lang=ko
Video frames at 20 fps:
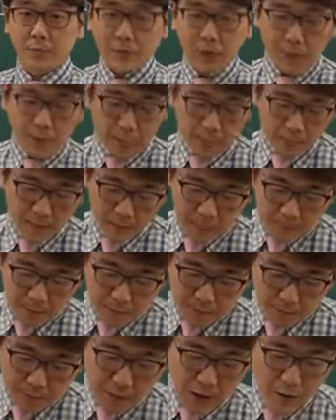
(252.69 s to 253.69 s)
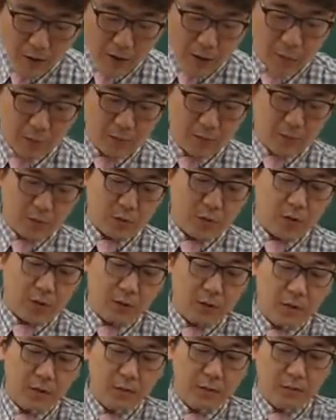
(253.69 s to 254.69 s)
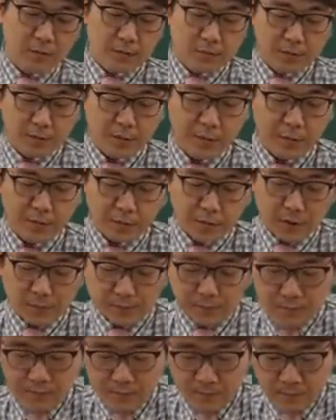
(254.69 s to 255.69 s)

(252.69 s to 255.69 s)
자, 바로 예문함을 통해서 한번 살펴보죠.